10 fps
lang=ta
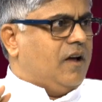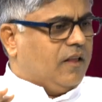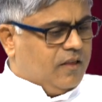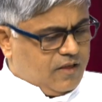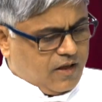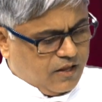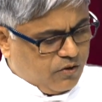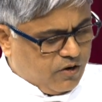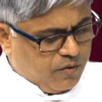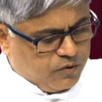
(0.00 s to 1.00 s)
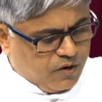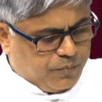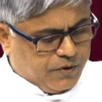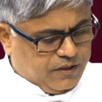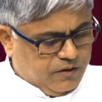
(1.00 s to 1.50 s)
அதுதான் இதனுடைய
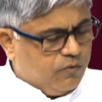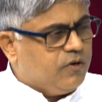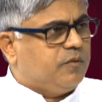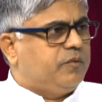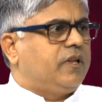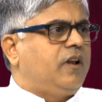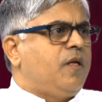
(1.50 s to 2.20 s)
முதல் பகுதி ஒன்று முதல்